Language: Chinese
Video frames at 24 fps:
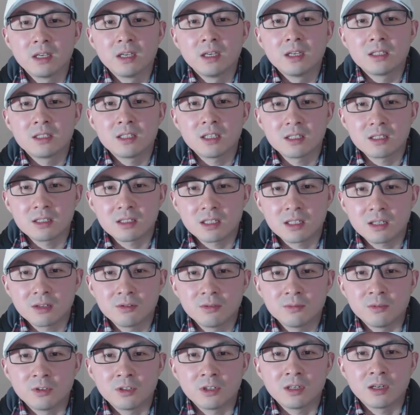接着，谢伦
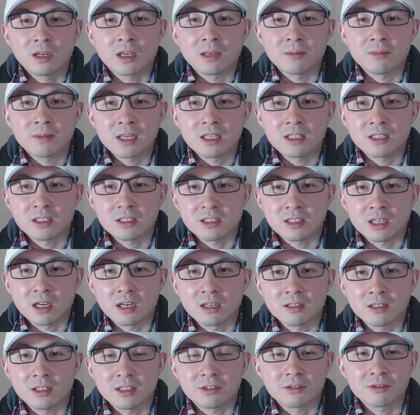伯格给麦庆祥，
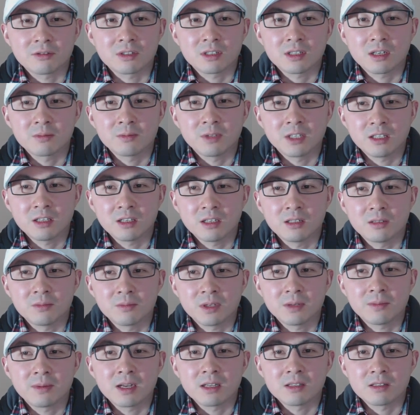也就是上面那个被
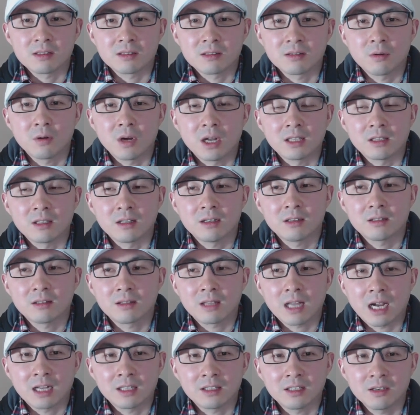判死缓的
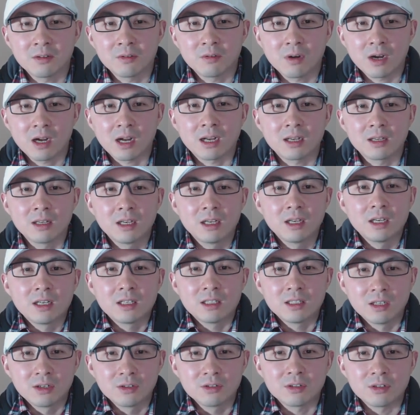打电话，
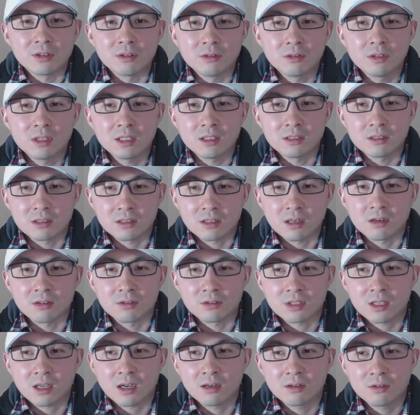要求另找
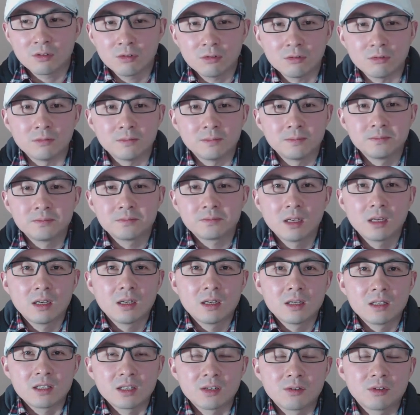仓库。
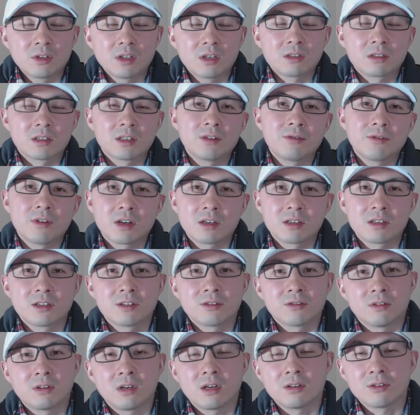结果到十一月二十
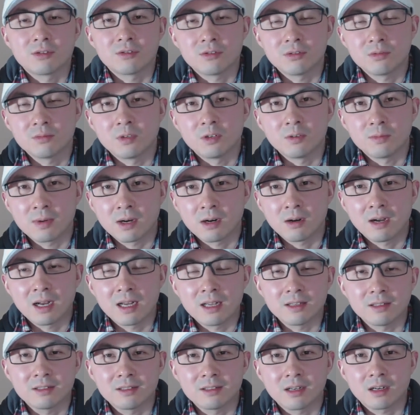九号，徐某报
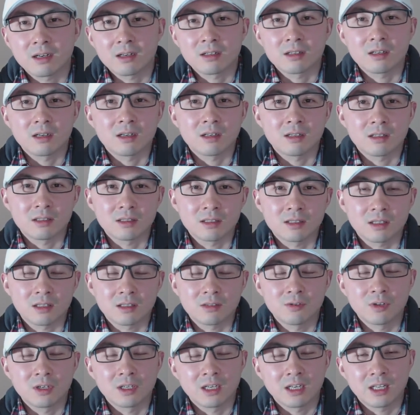案，二呃过
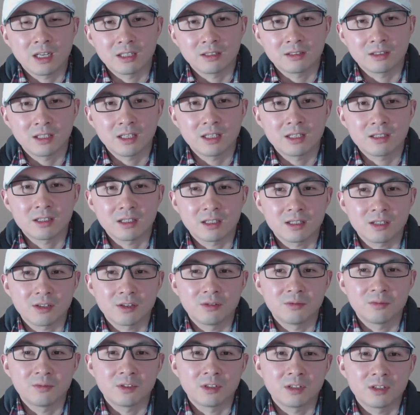了两天，这个谢伦
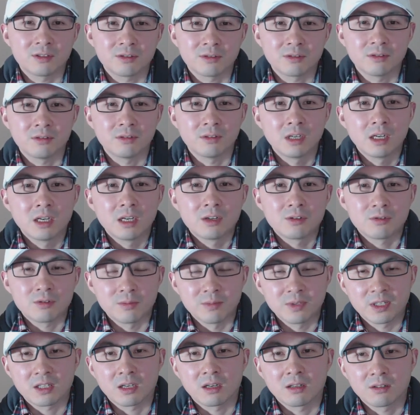伯格就准备
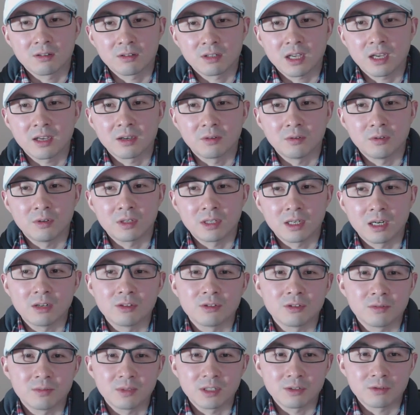逃到泰国，然后就
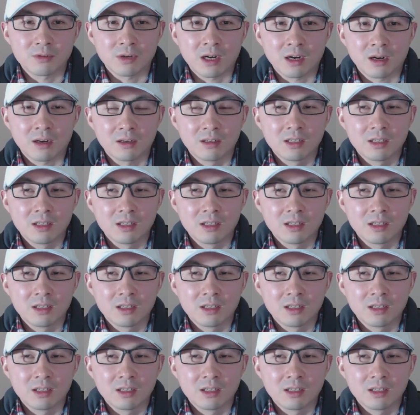被抓了。